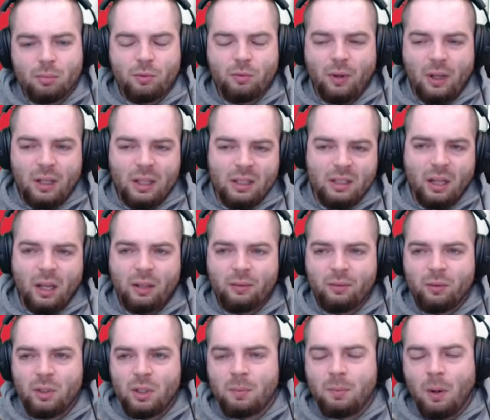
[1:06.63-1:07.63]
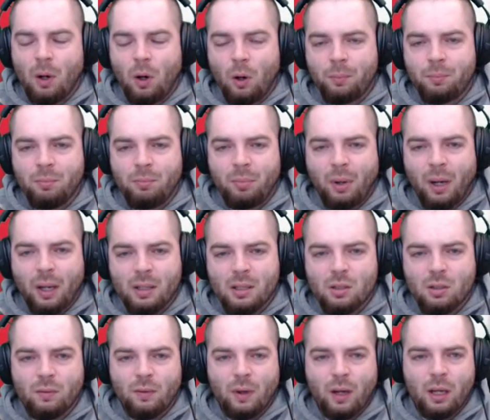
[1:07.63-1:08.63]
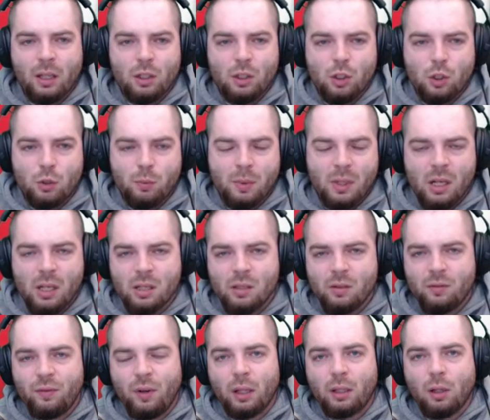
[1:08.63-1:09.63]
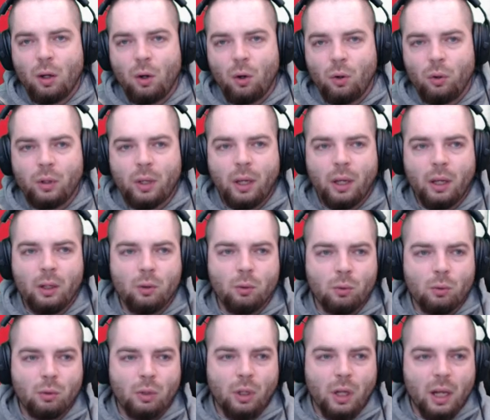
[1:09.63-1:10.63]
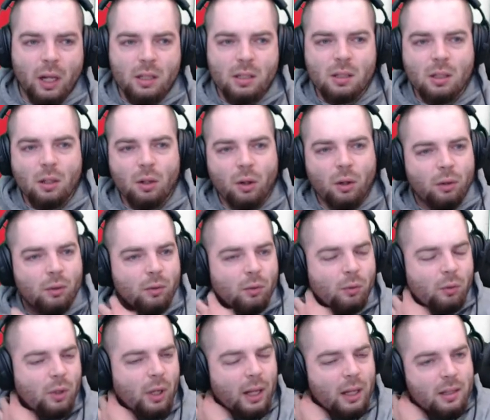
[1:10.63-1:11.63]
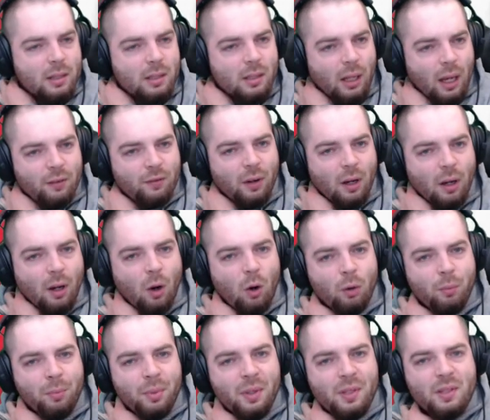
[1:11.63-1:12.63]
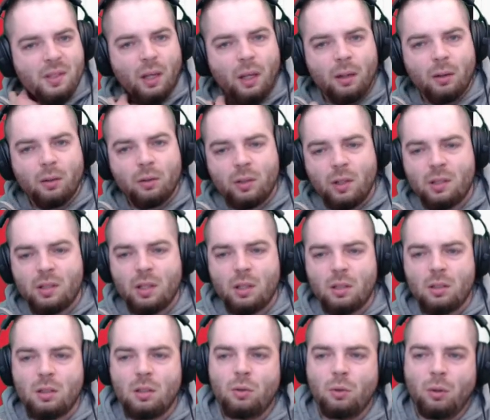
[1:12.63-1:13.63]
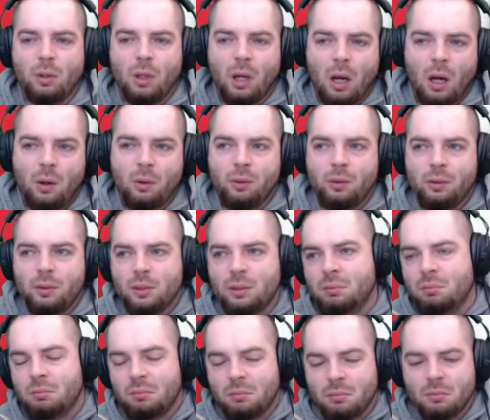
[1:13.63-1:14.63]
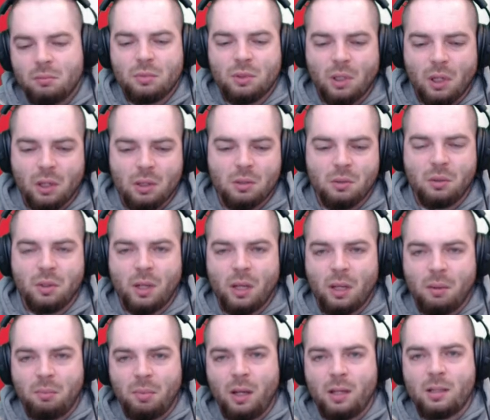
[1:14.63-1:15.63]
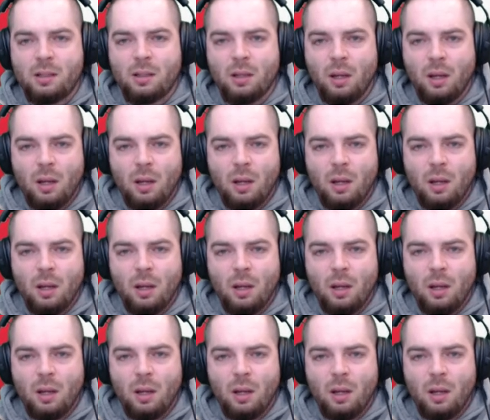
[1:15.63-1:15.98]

Qualität würde ich behaupten, passt soweit. Spiele sind vielleicht auch okay. Du unterhältst, die, unterhältst einfach auch ein bisschen, sitzt jetzt nicht nur da und sagst, okay, passt.